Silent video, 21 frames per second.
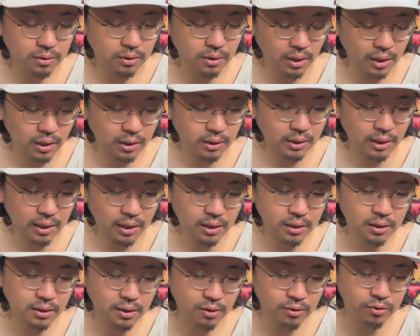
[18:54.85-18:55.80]
ね、長
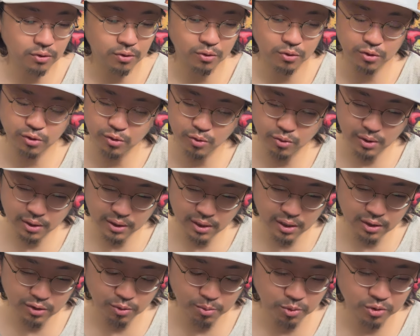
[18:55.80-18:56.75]
いんでスルーしようか
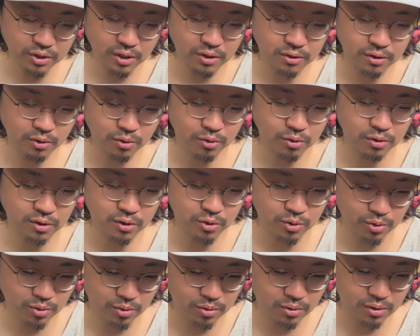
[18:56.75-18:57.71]
なと思ったんですけど、
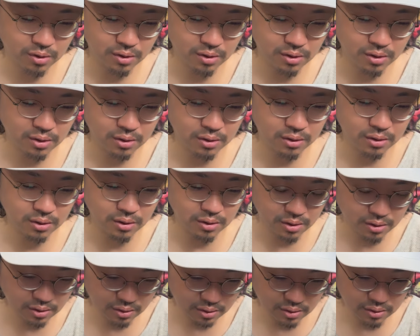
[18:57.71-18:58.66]
一応
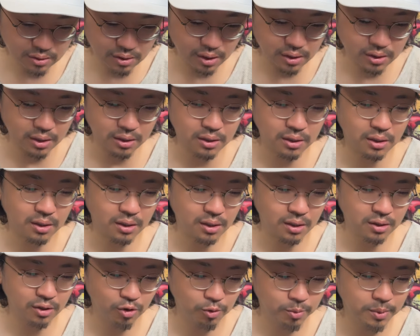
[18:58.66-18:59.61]
書いていただいた
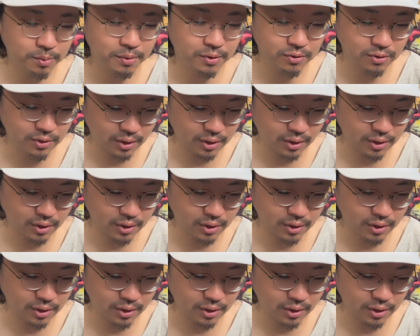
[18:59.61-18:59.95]
んで読みます